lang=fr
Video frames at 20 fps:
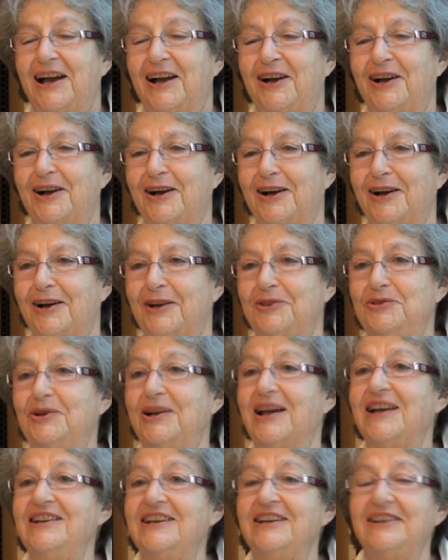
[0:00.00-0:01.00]
euh, de
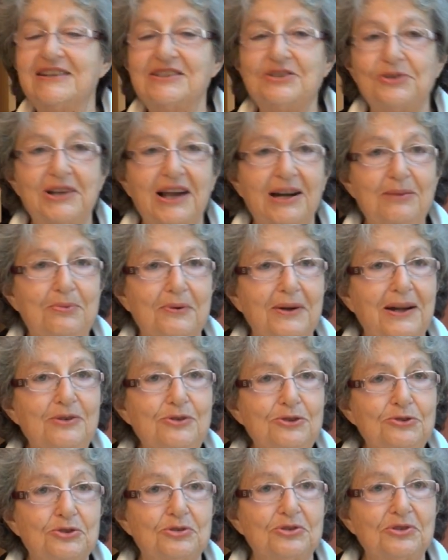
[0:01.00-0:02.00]
la Ligue nationale pour la
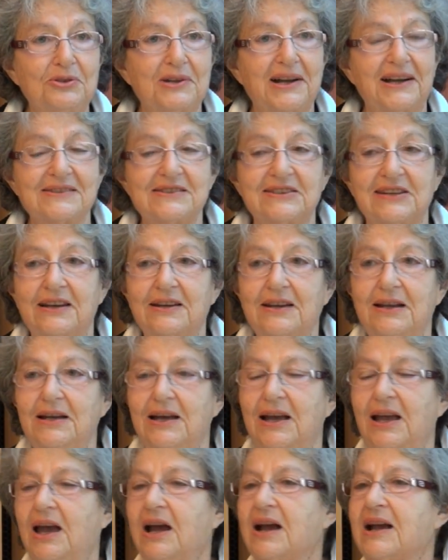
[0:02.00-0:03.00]
lutte contre le cancer.
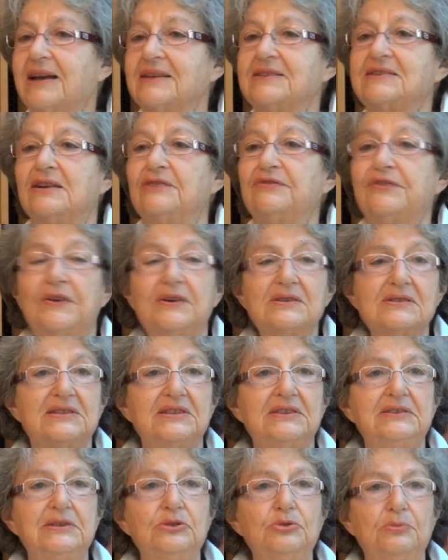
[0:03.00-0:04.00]
400 francs,
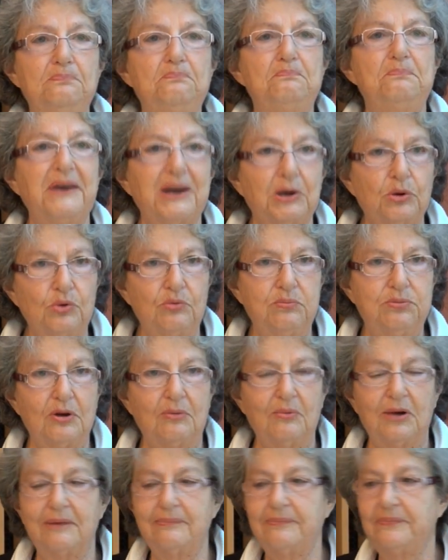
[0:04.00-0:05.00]
c'était le Pérou pour
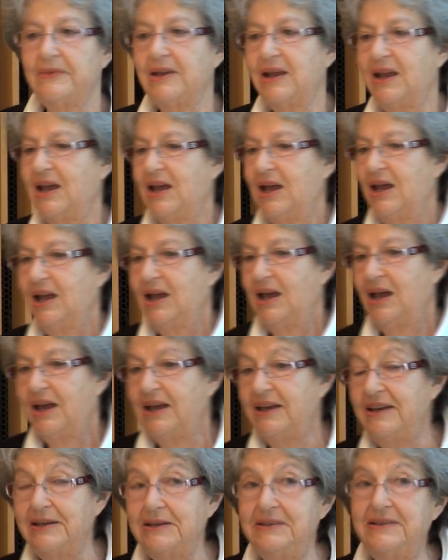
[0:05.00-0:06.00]
moi.
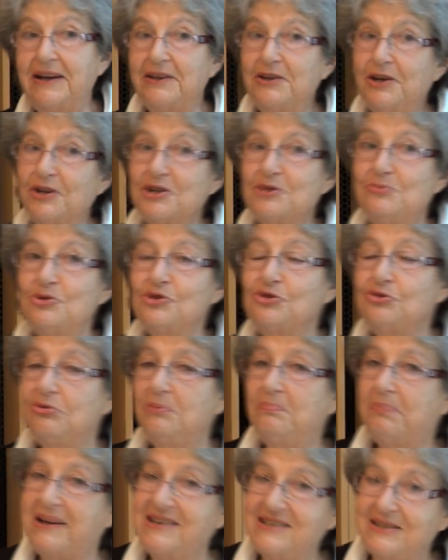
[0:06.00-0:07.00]
Et d'ailleurs, je me suis
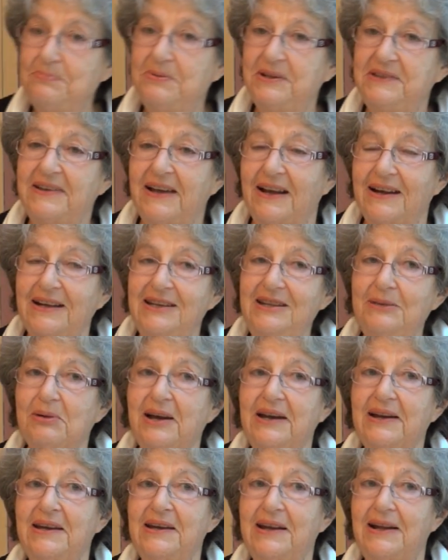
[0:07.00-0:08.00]
précipité à la
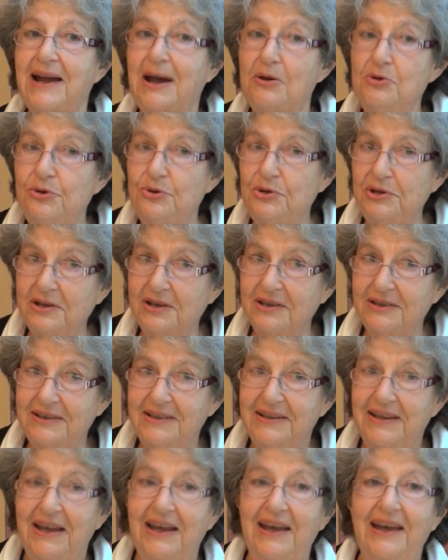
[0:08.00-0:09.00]
librairie La Une
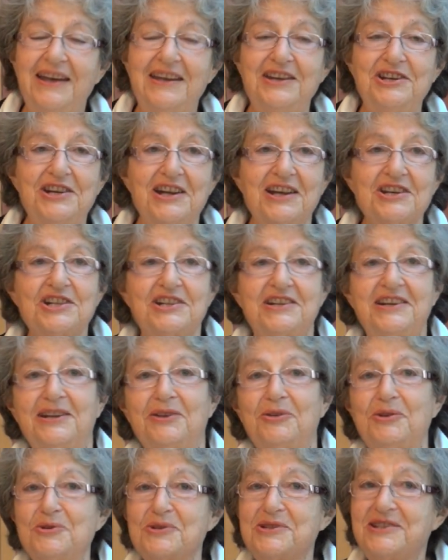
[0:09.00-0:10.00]
et j'ai acheté
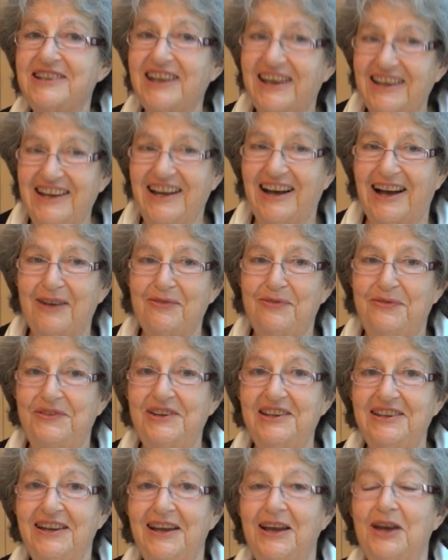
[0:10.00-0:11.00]
une
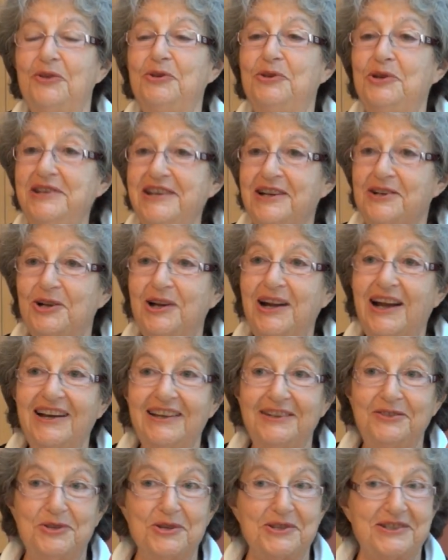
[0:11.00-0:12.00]
sérigraphie de Nicolas
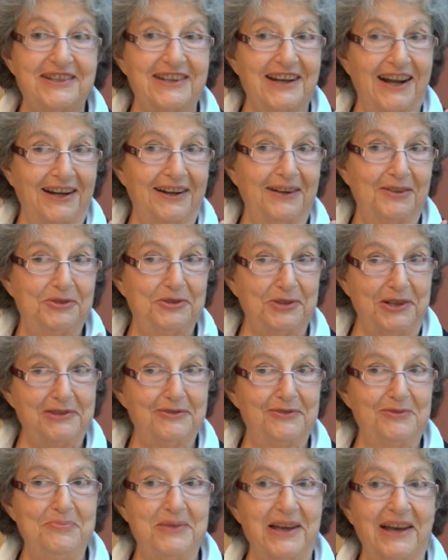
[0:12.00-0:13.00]
de Stahl.
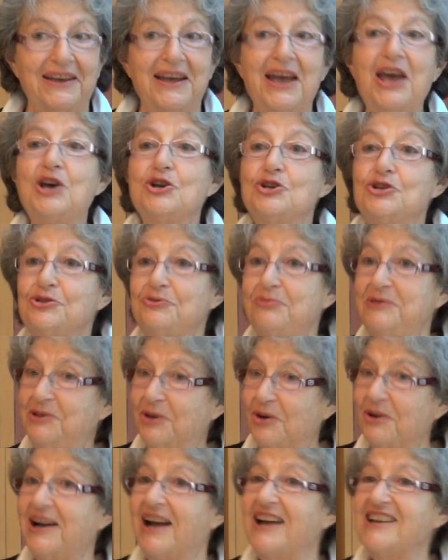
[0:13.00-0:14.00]
Tenez-vous bien. Je suis
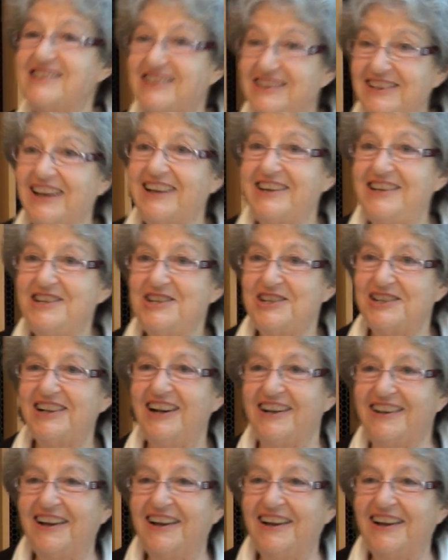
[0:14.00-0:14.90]
donc assez riche,